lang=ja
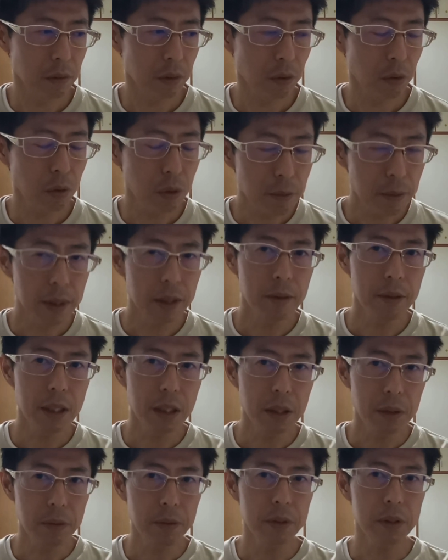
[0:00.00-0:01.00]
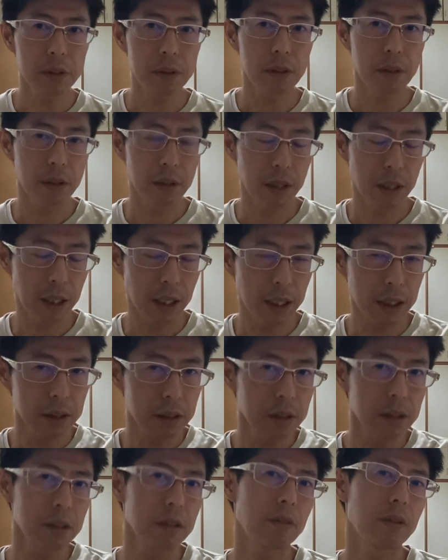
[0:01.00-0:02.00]
う言葉のワードのその外
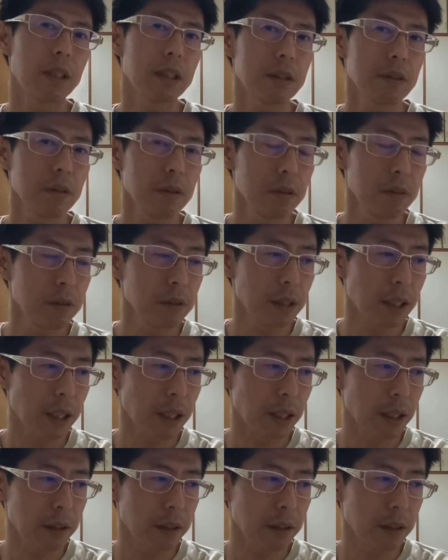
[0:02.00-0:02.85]
すとかそういうふうな、